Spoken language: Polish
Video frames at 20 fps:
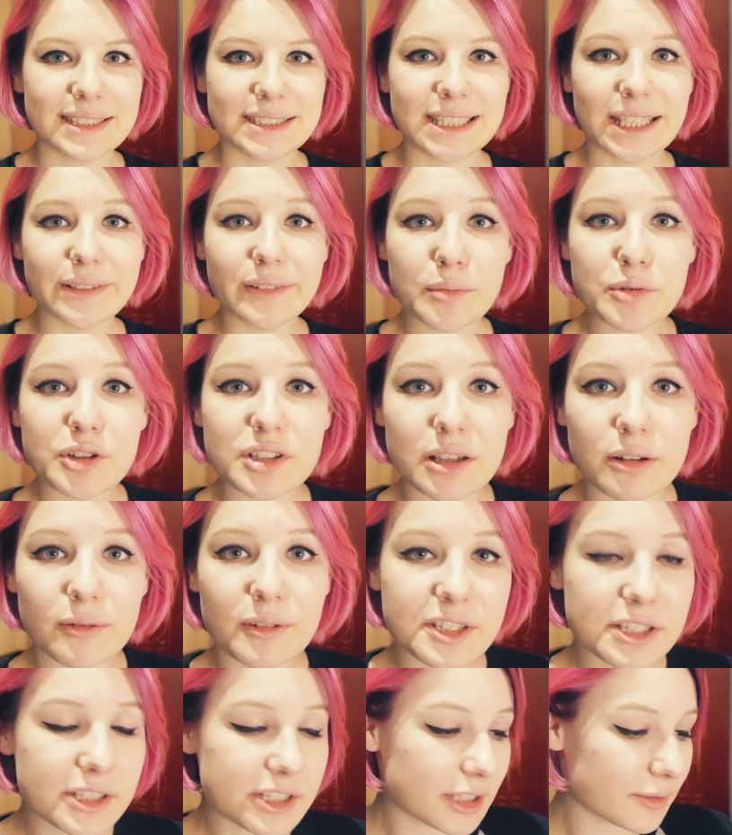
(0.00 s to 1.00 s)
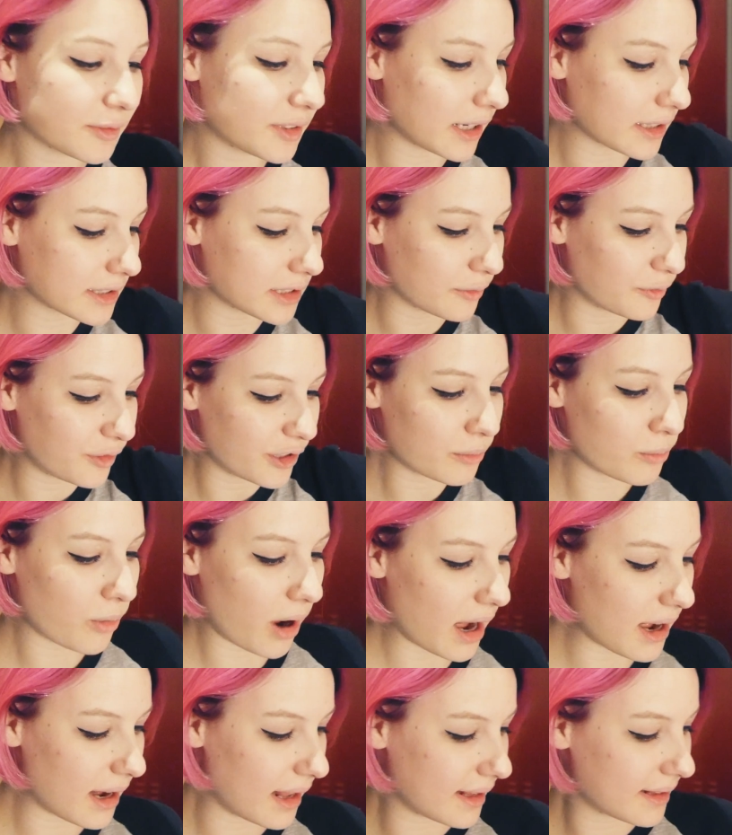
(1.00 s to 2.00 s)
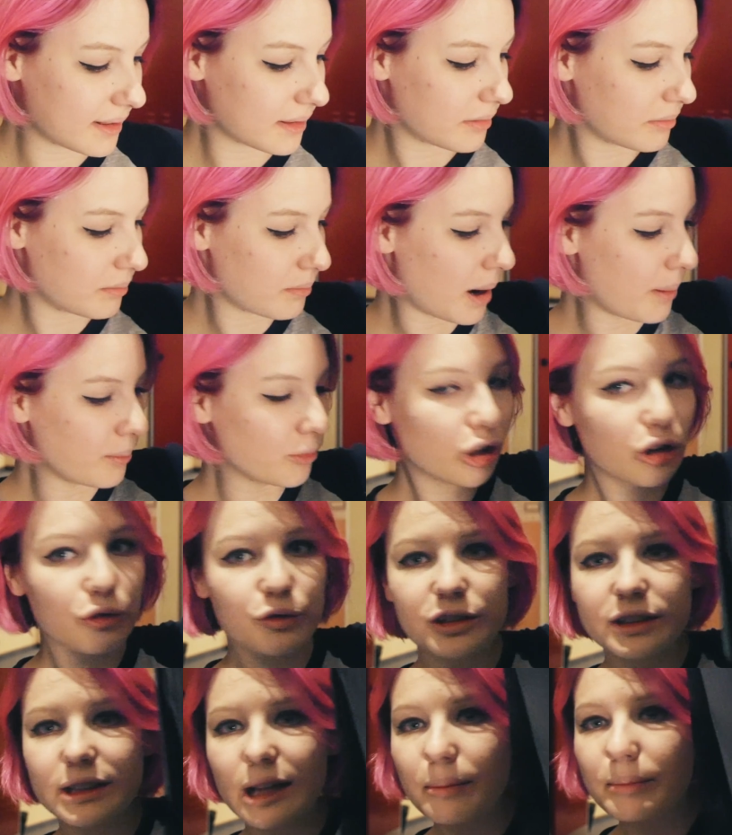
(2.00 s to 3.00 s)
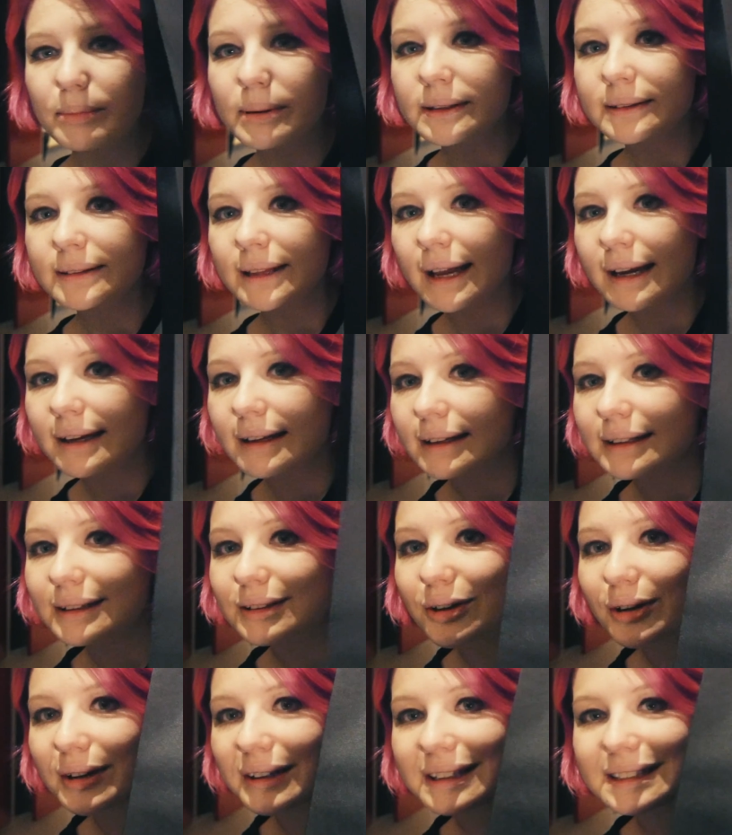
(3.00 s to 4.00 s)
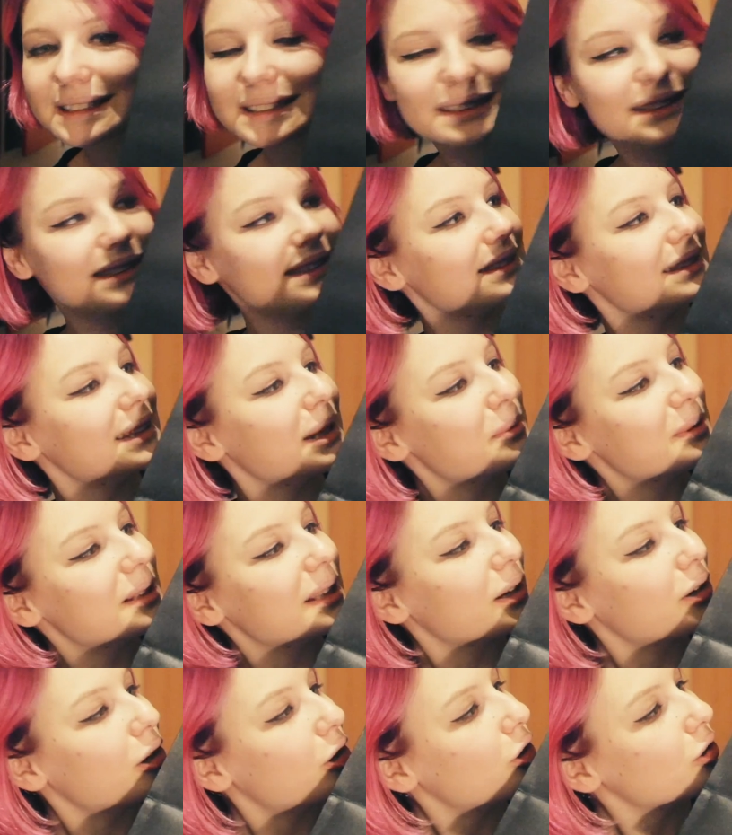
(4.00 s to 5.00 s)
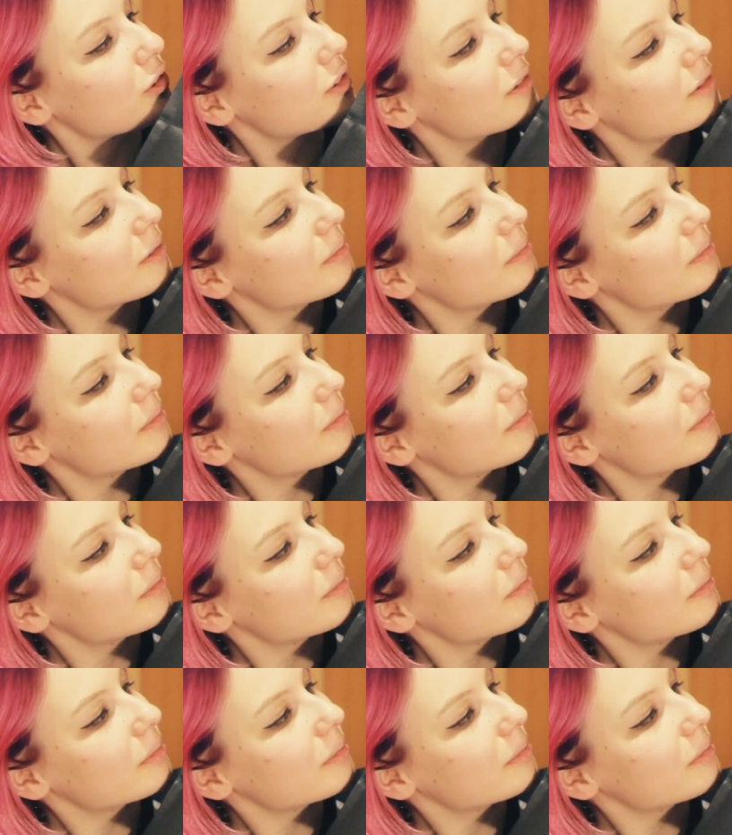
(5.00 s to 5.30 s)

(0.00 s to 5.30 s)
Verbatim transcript: Nie wiem, czy zauważyliście w trakcie filmu, ale mam nowy nabytek i to jest Nabytek od